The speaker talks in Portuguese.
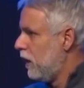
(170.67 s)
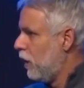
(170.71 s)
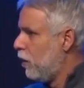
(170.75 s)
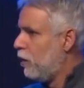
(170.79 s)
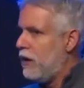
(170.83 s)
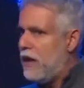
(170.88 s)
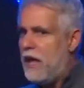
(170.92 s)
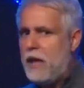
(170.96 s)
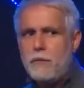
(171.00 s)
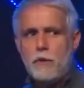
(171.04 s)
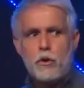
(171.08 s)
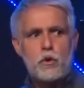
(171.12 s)

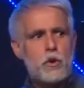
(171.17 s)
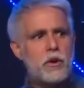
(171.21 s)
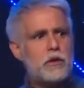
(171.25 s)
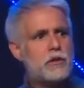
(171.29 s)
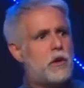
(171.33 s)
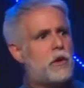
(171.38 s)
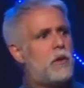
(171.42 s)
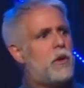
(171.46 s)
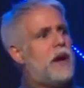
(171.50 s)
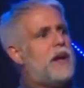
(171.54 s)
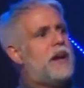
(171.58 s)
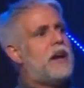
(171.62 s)
Eu lembro
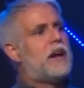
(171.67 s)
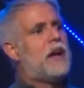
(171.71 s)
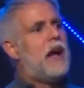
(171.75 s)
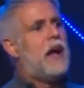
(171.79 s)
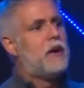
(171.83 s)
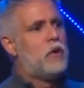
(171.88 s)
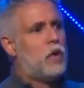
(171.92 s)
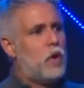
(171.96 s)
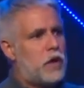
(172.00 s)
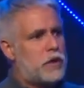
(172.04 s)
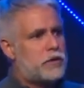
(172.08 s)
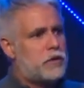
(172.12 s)
quando eu era
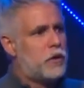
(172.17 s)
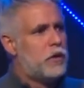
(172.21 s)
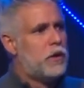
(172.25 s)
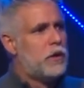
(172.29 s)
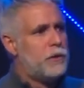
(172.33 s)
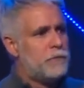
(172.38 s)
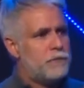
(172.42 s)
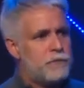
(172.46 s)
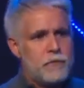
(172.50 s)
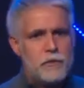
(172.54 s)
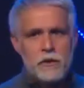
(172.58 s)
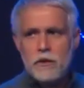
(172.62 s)
garoto,
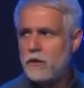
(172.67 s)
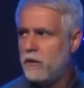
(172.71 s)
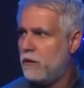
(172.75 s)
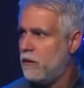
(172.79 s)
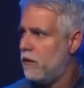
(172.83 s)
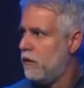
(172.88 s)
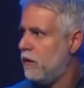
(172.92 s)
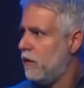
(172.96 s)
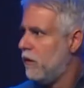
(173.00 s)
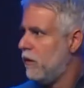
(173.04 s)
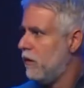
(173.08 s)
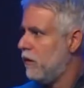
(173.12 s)

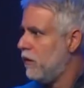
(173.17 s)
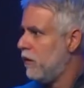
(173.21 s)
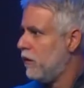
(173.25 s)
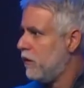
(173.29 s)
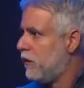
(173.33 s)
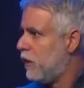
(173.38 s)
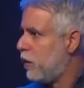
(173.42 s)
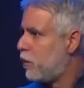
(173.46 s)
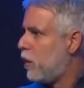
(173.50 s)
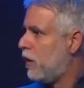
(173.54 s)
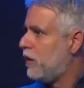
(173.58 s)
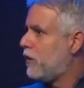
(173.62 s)

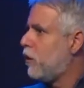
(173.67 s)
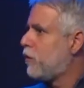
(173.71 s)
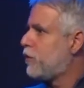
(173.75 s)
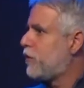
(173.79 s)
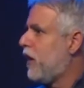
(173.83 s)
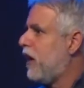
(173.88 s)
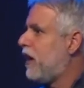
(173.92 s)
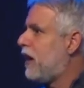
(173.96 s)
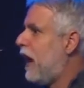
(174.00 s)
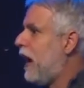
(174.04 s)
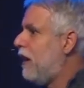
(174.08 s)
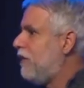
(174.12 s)
que quando eu
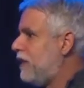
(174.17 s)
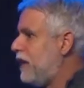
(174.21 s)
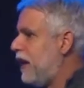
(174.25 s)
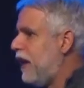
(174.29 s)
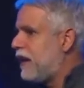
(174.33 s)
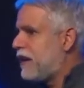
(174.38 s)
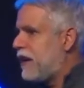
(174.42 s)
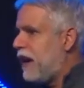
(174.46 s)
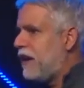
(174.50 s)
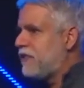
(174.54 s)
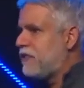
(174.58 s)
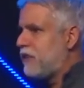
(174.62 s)
chegava
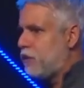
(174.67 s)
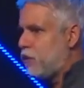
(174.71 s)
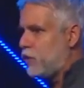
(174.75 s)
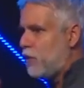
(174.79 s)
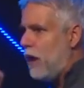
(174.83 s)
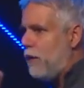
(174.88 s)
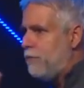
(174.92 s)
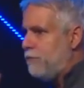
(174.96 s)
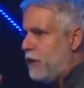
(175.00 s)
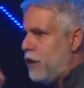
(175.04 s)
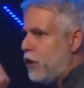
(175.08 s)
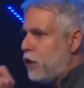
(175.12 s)
na casa de
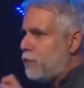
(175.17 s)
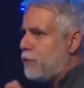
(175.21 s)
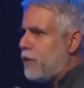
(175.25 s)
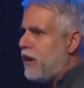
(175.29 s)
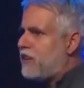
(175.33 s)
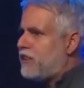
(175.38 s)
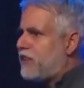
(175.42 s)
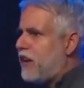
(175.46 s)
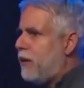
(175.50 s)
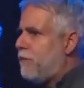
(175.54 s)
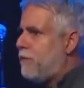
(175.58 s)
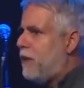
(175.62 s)
um amigo
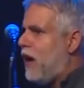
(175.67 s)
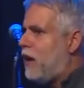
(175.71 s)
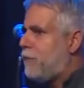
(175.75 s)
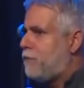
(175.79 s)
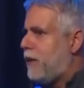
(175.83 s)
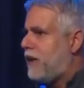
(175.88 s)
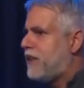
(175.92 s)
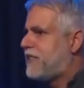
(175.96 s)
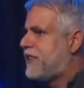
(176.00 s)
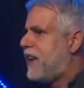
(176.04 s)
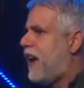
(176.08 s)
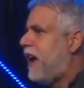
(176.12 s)
para
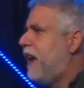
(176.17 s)
chamá-lo para